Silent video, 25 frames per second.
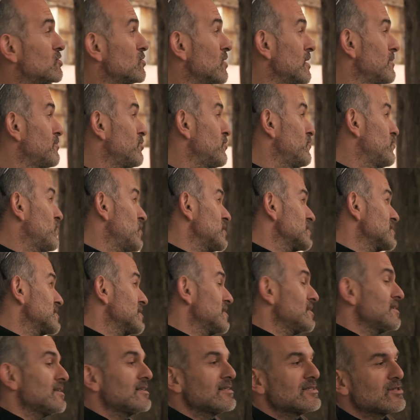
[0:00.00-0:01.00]
j'aurais pu voir
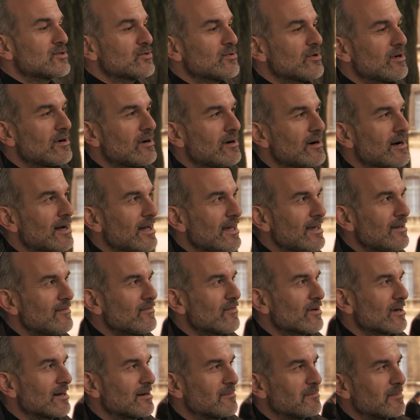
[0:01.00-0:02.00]
ça un jour en
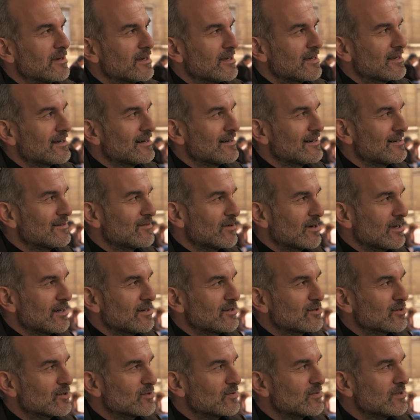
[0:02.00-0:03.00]
rêve, mais euh, voilà,
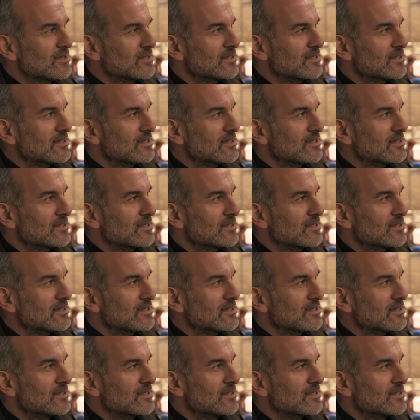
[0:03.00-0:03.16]
aujourd'hui